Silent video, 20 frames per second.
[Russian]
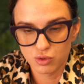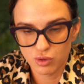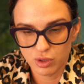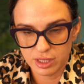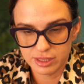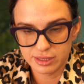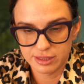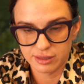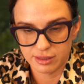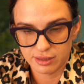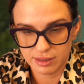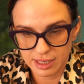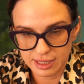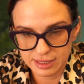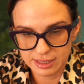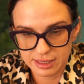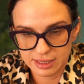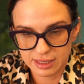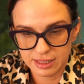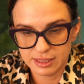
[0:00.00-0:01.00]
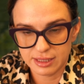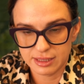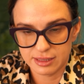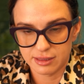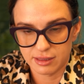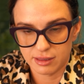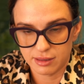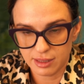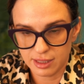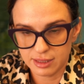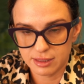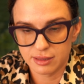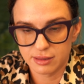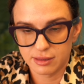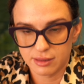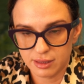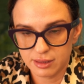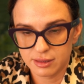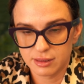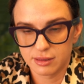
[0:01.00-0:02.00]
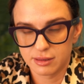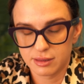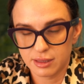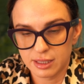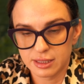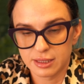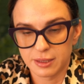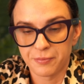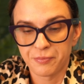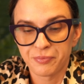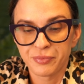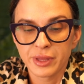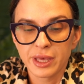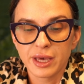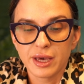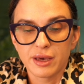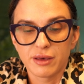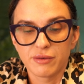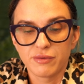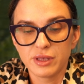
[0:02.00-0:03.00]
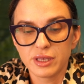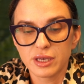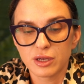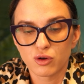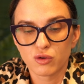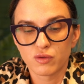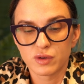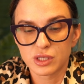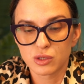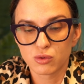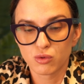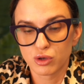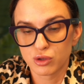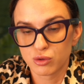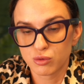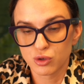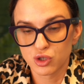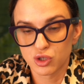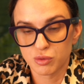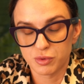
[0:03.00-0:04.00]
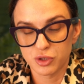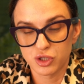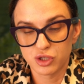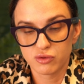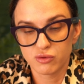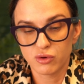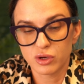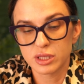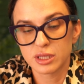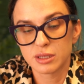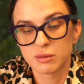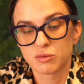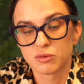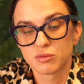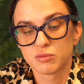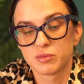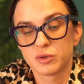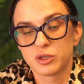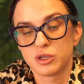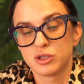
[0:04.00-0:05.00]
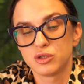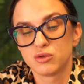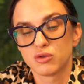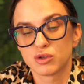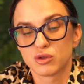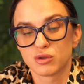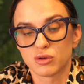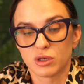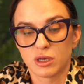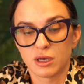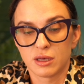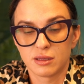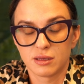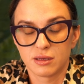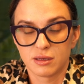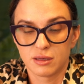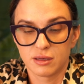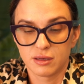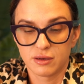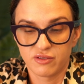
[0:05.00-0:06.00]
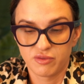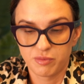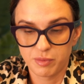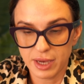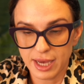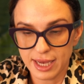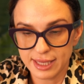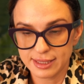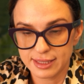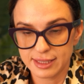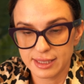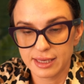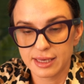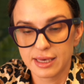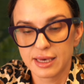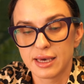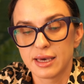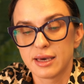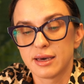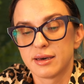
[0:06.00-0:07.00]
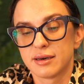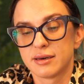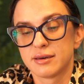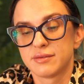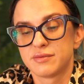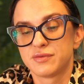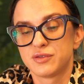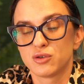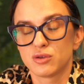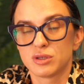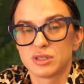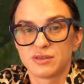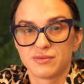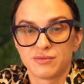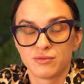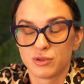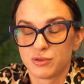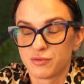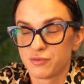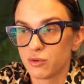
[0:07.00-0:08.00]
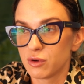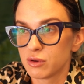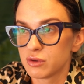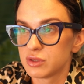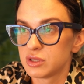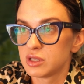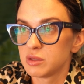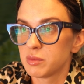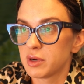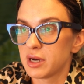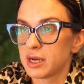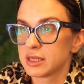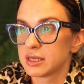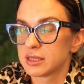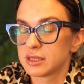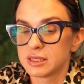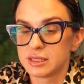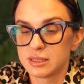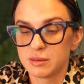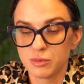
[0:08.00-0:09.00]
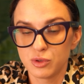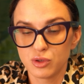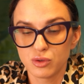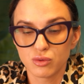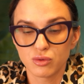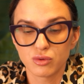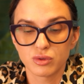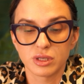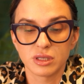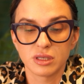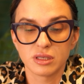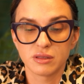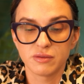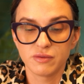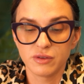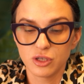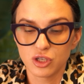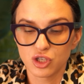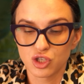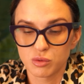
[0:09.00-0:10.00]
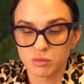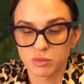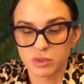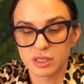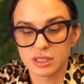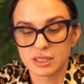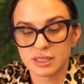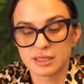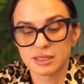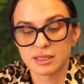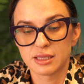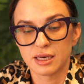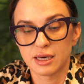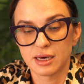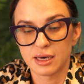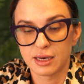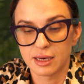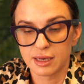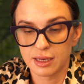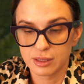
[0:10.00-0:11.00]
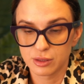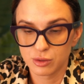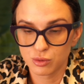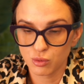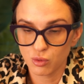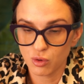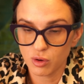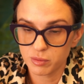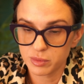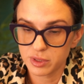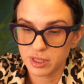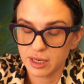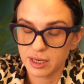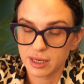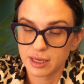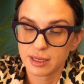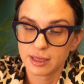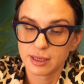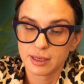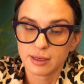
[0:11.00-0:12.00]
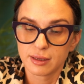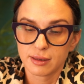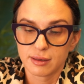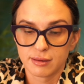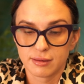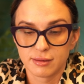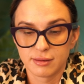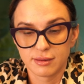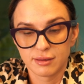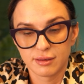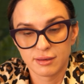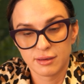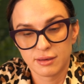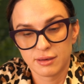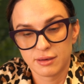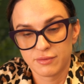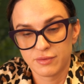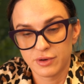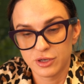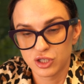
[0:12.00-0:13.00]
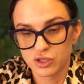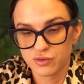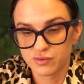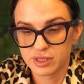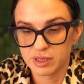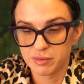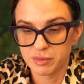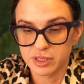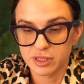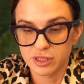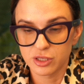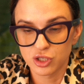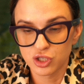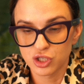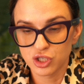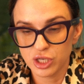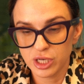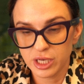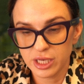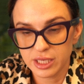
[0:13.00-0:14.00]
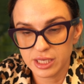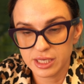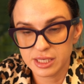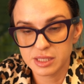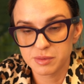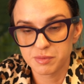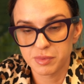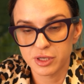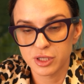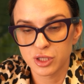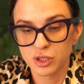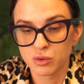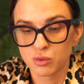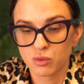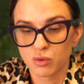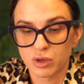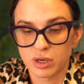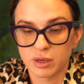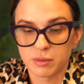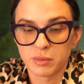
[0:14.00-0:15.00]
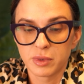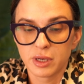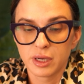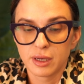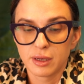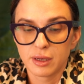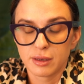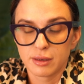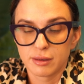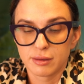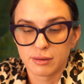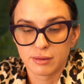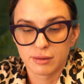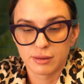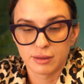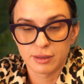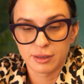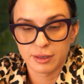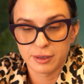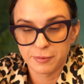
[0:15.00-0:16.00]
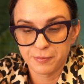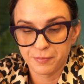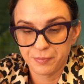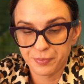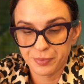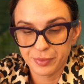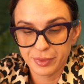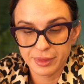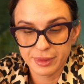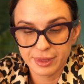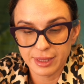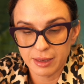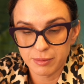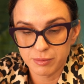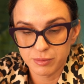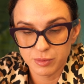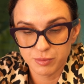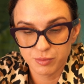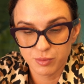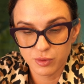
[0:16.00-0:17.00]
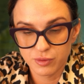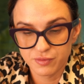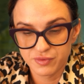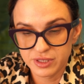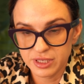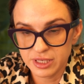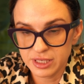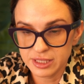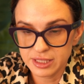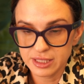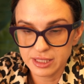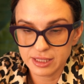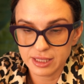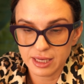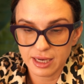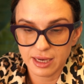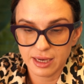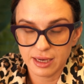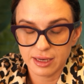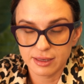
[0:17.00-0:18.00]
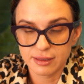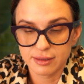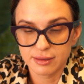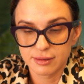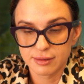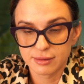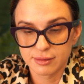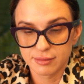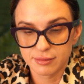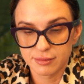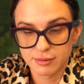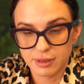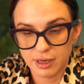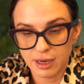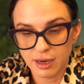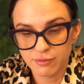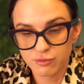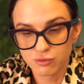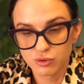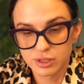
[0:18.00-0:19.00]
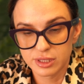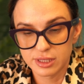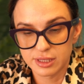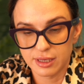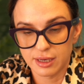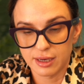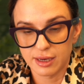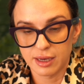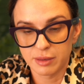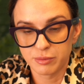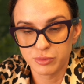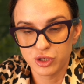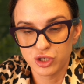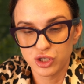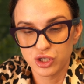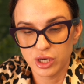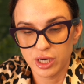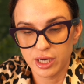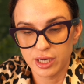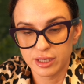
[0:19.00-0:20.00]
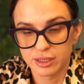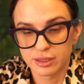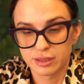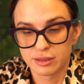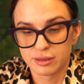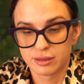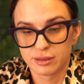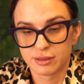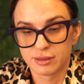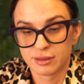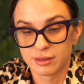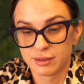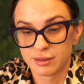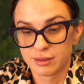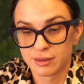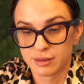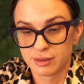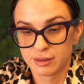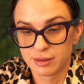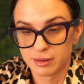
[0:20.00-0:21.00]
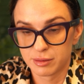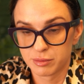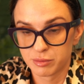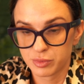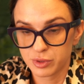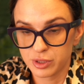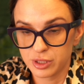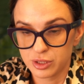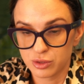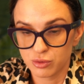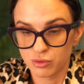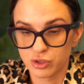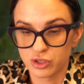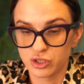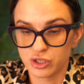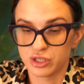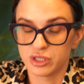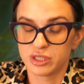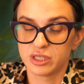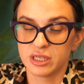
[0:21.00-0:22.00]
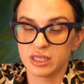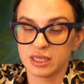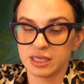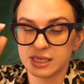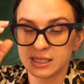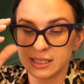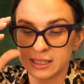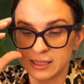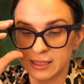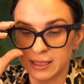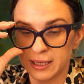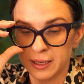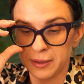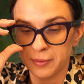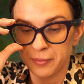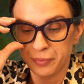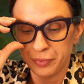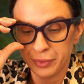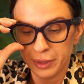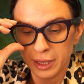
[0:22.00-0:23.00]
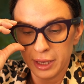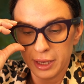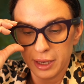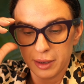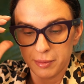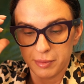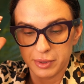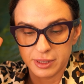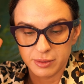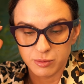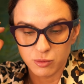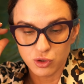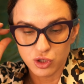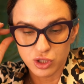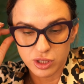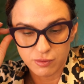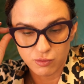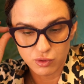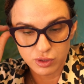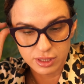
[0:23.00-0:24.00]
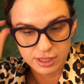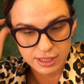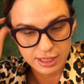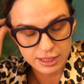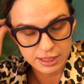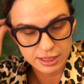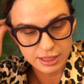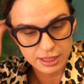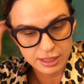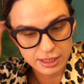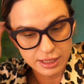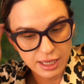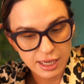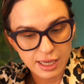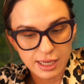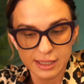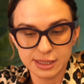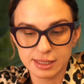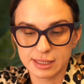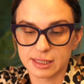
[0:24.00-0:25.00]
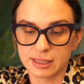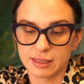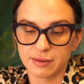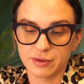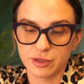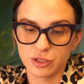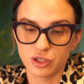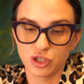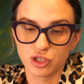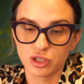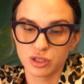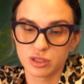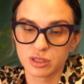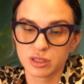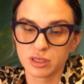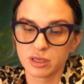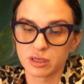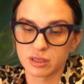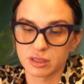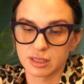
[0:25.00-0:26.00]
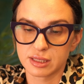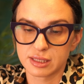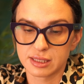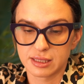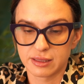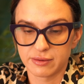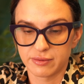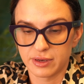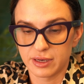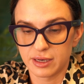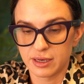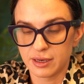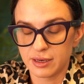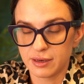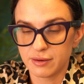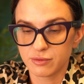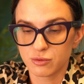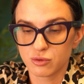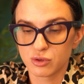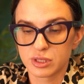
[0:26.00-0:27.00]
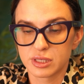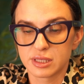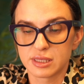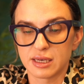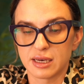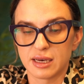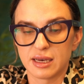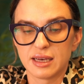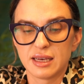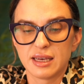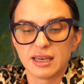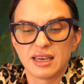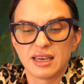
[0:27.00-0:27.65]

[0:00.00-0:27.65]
много тратить, какие-то траты, траты, траты. Венера у вас ходит тоже по четвертому, перейдет она в пятый. Э, Все, вот фокус внимания на семью, на недвижимость, на дом, на Э, ваши взаимоотношения с партнером. Эм, там в середина августа обещает э, быть очень интересной, потому что вот, кстати, 13-14 августа